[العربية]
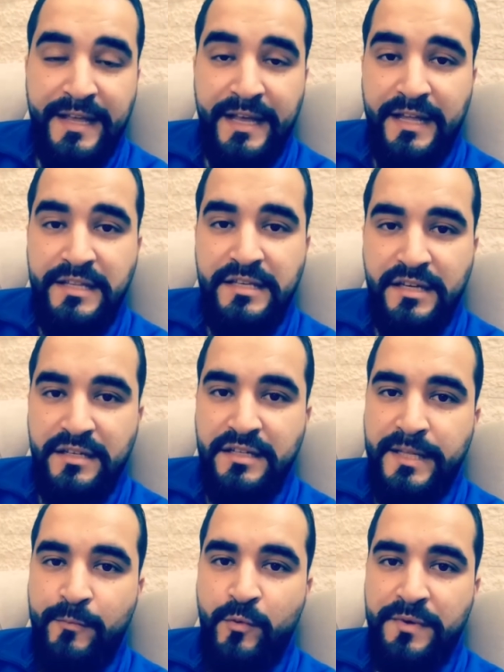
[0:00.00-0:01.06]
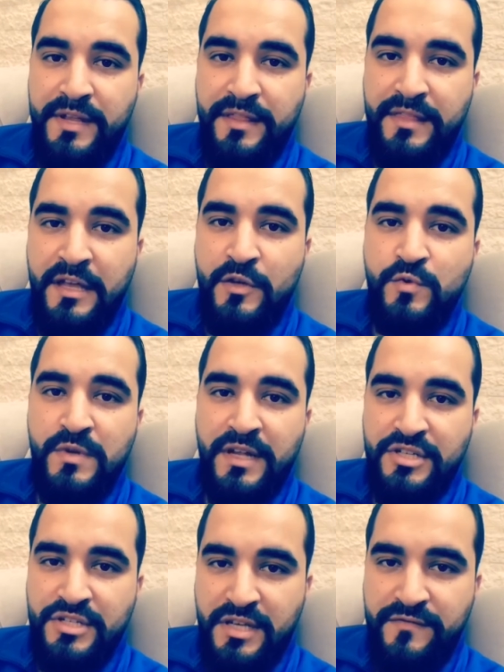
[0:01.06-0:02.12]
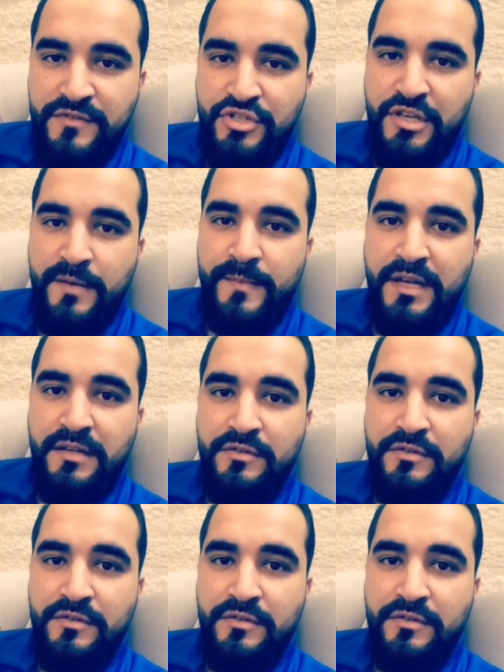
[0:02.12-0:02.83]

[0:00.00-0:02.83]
حاليا أنت ممكن أثناء حصولك على الشهادة في الجامعة